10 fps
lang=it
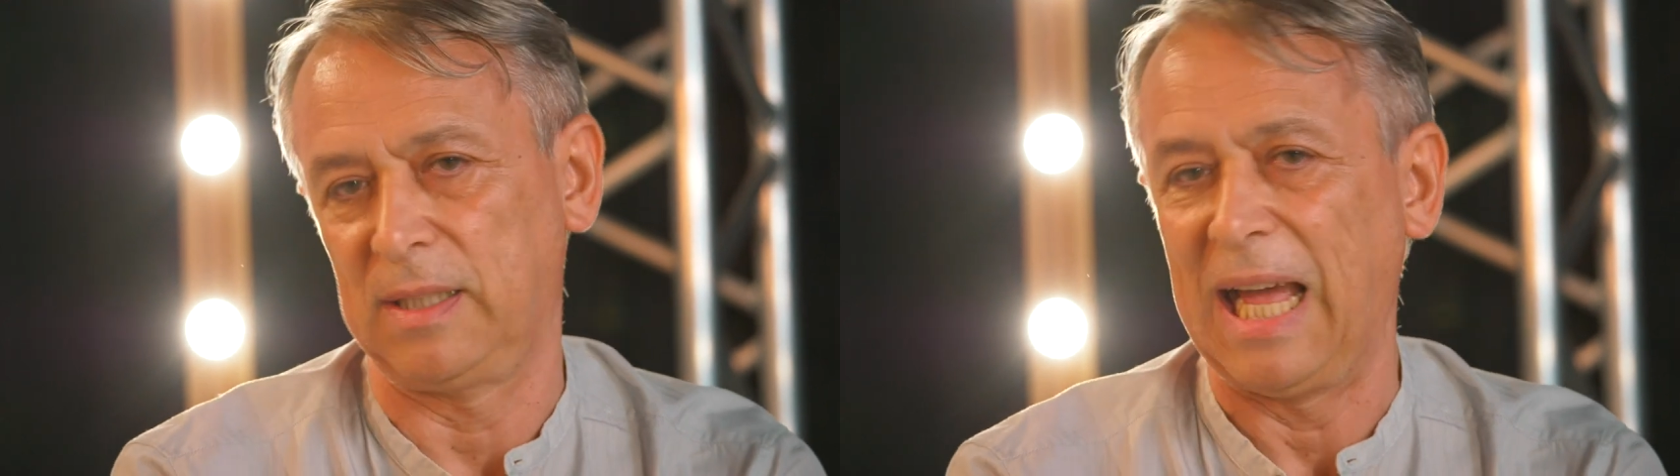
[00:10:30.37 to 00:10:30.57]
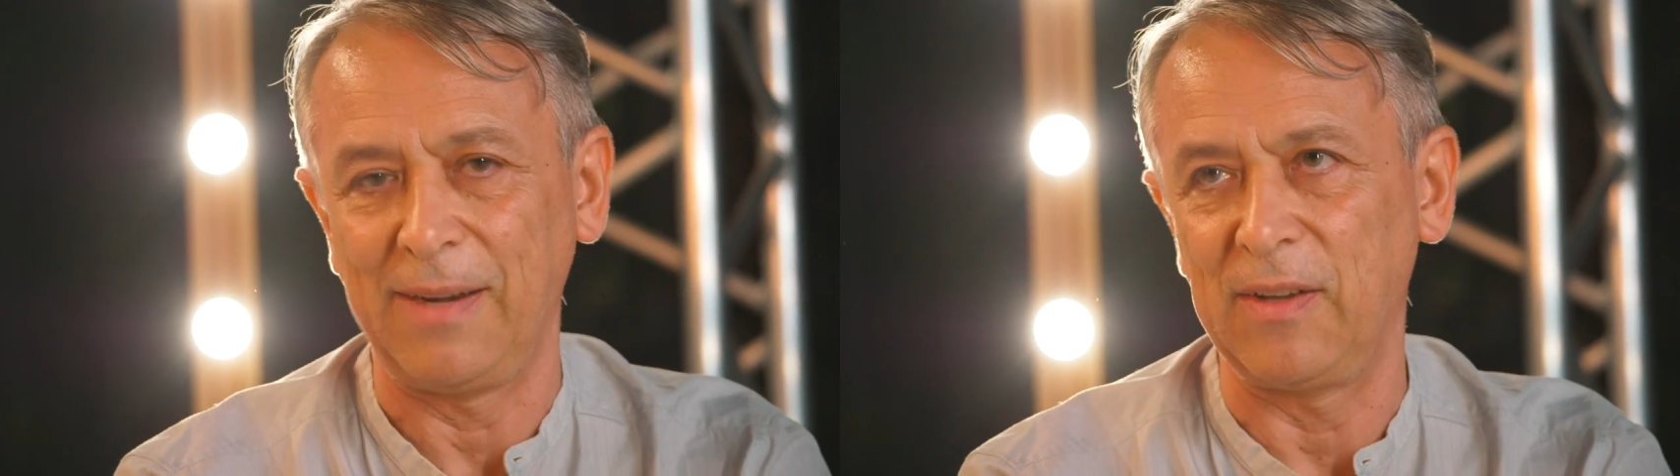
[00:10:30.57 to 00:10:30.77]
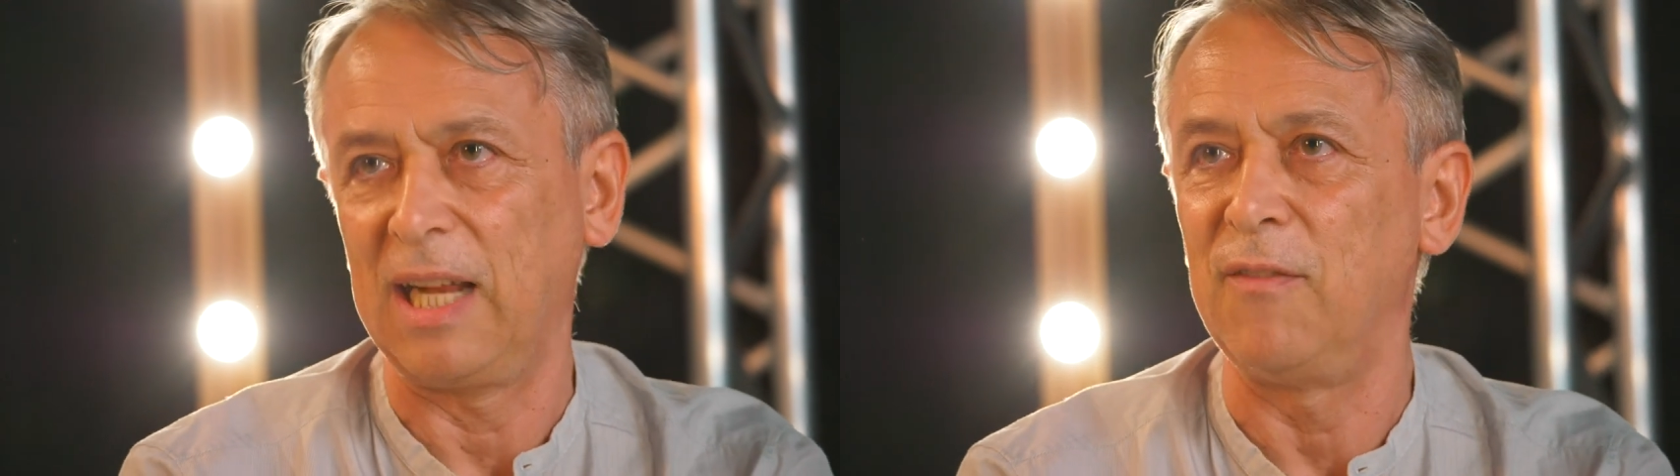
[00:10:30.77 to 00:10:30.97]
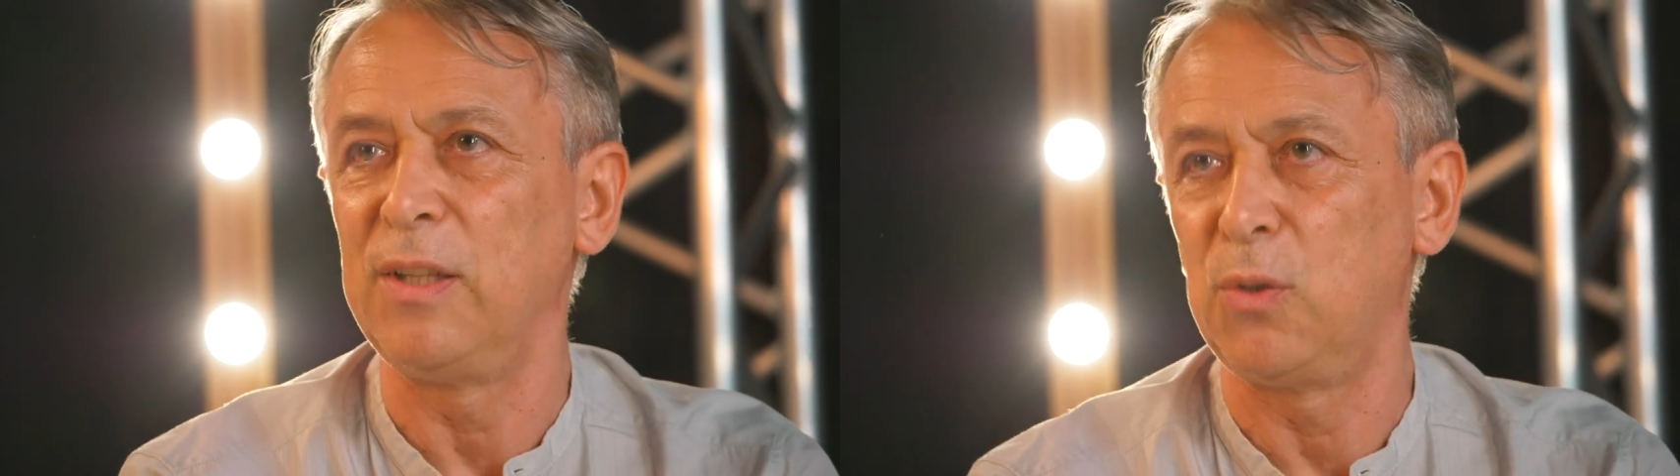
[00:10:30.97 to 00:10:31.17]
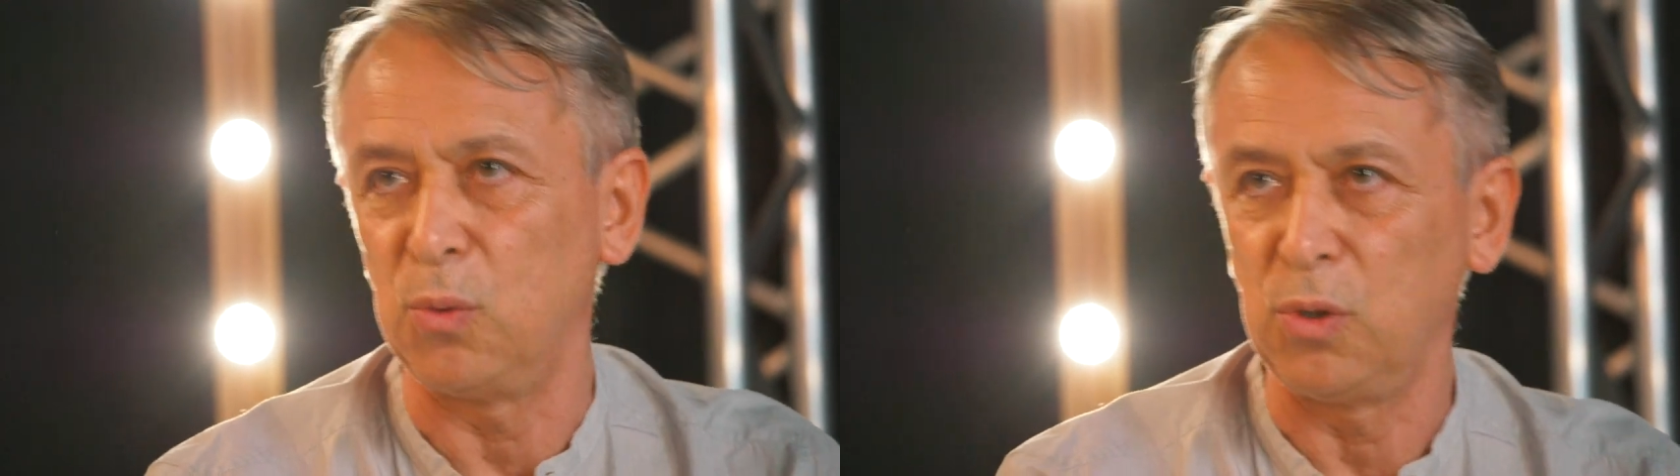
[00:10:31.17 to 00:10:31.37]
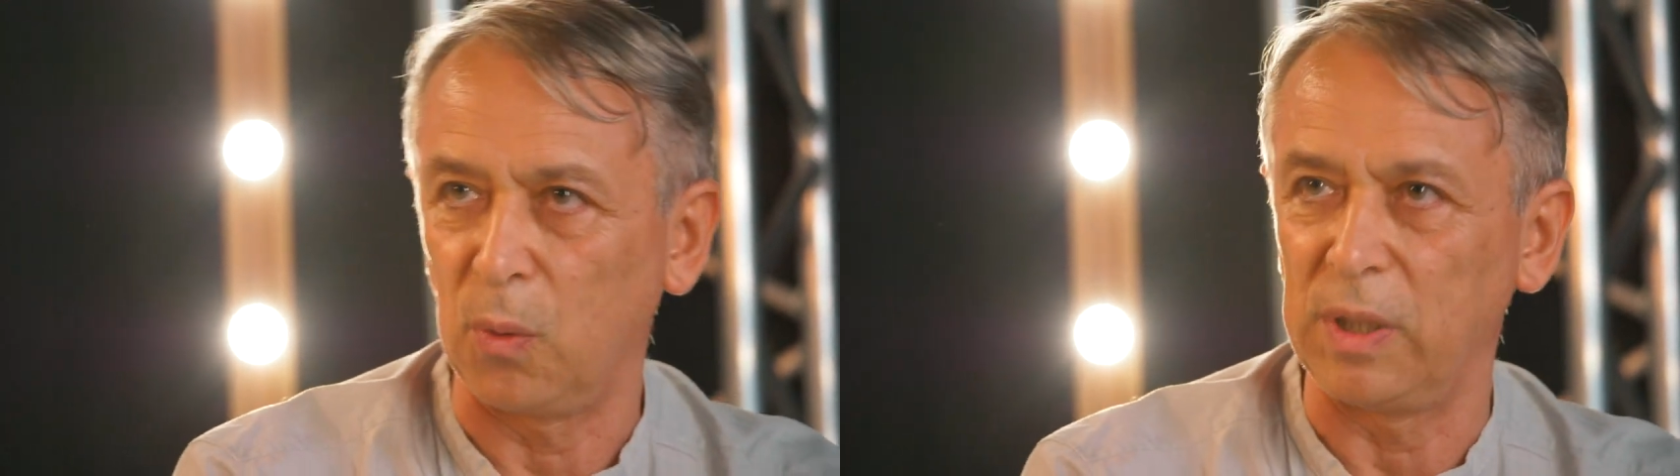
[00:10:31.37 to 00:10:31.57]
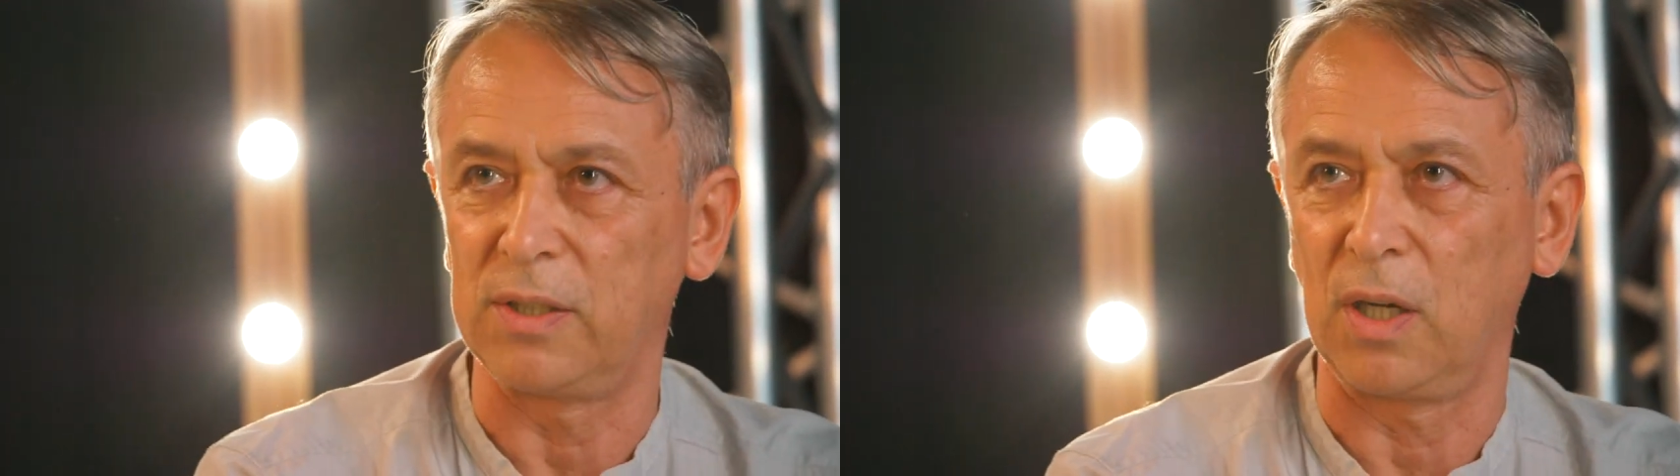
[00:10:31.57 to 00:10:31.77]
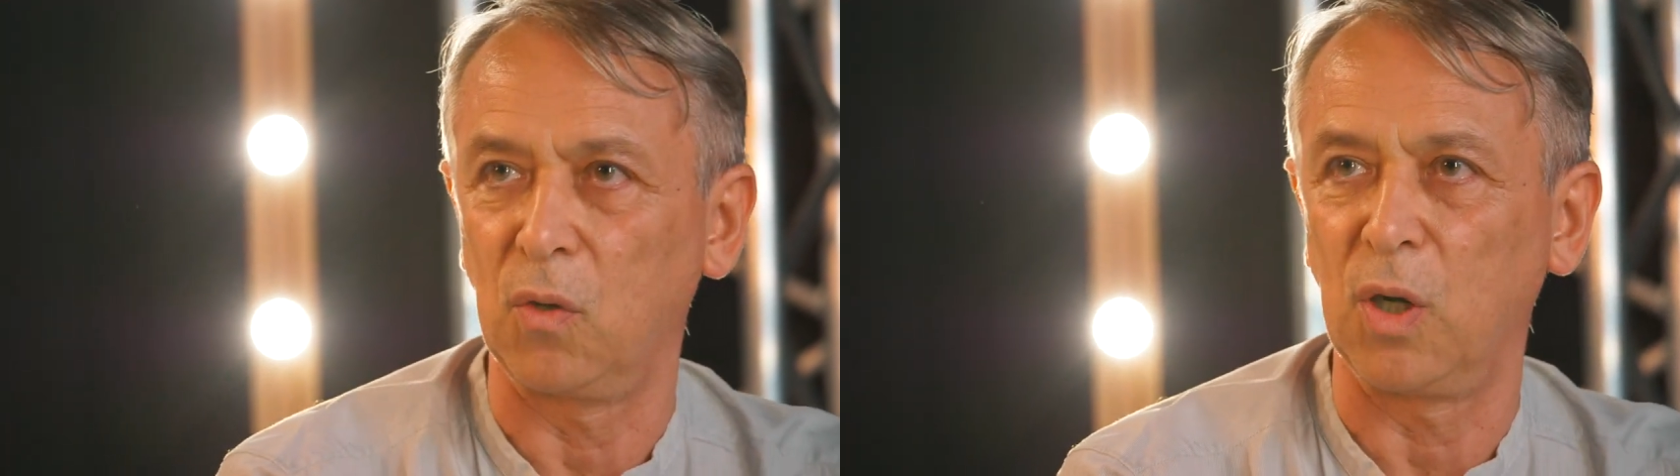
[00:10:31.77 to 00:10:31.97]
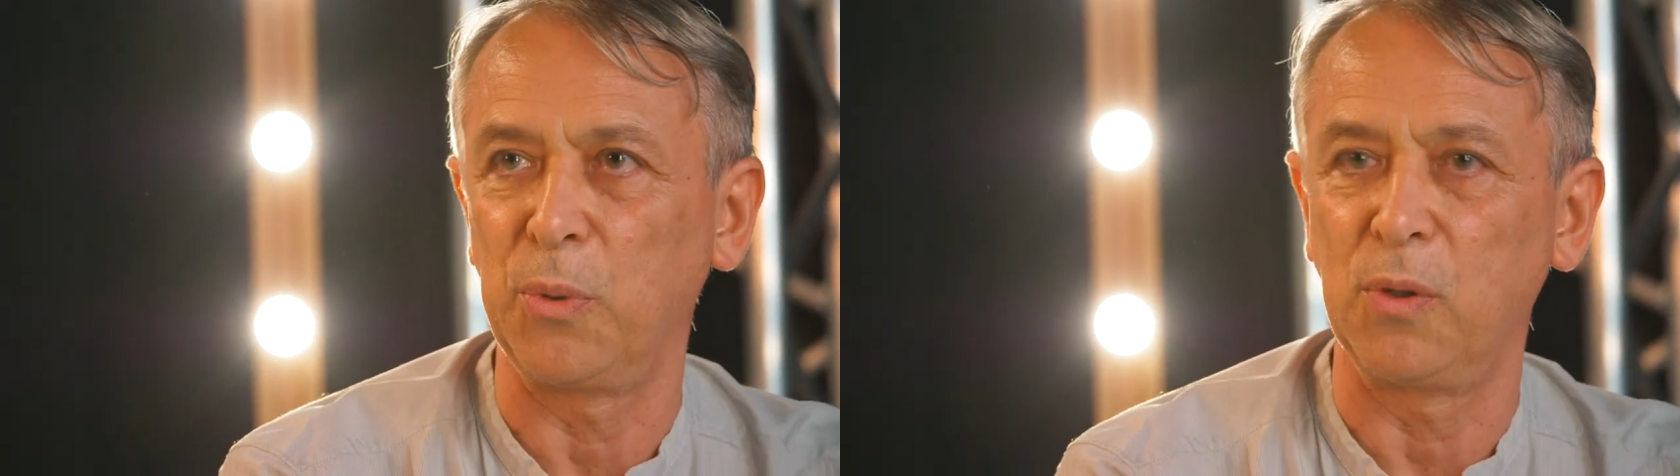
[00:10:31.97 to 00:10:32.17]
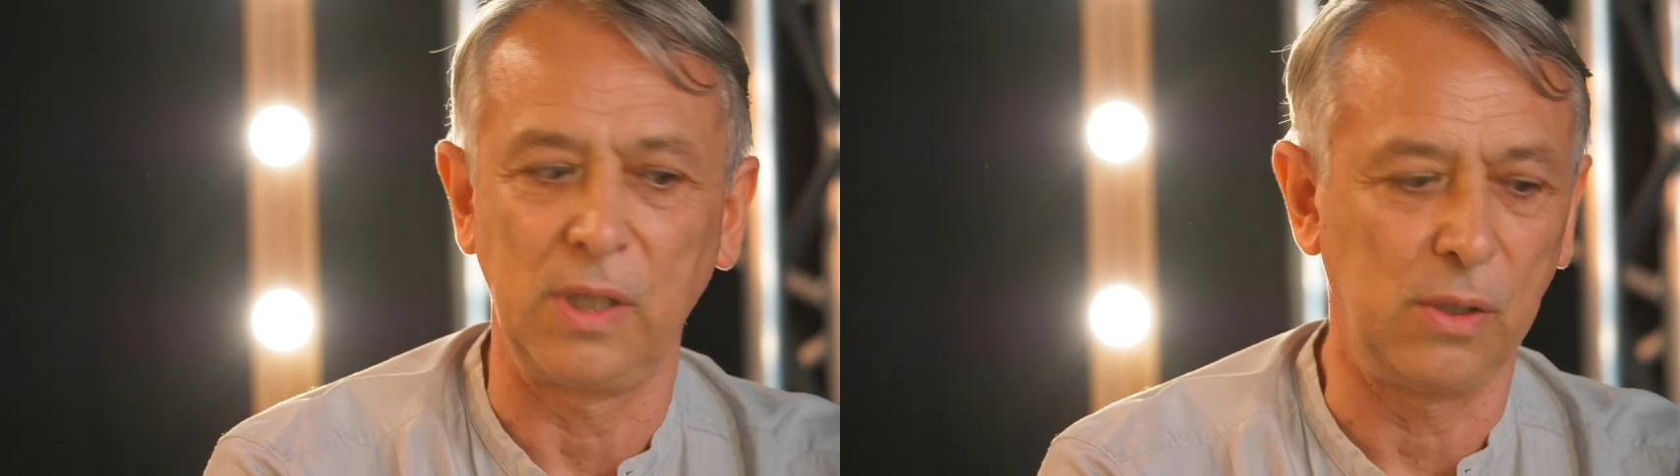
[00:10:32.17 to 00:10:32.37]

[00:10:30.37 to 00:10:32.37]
arriverà al 21, quindi sarò ancora più okay.